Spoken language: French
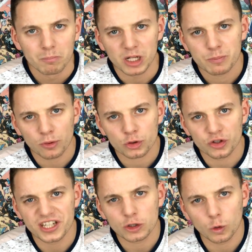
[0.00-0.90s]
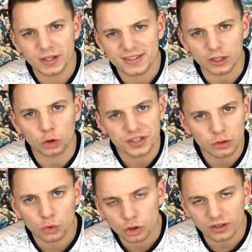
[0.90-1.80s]
Mais je pense que si ce comics est aussi
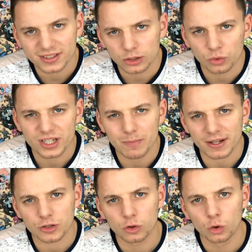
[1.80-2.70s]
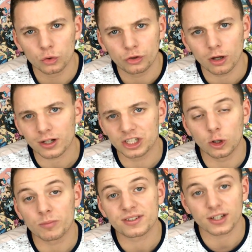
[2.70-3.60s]
touchant, c'est aussi parce que l'auteur,
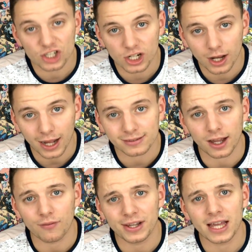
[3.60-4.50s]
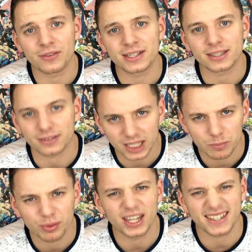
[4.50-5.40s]
Guillaume Singelin, a travaillé avec ses
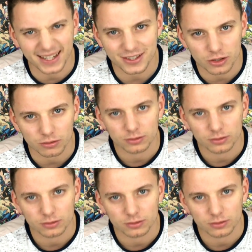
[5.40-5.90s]
tripes et ça sent.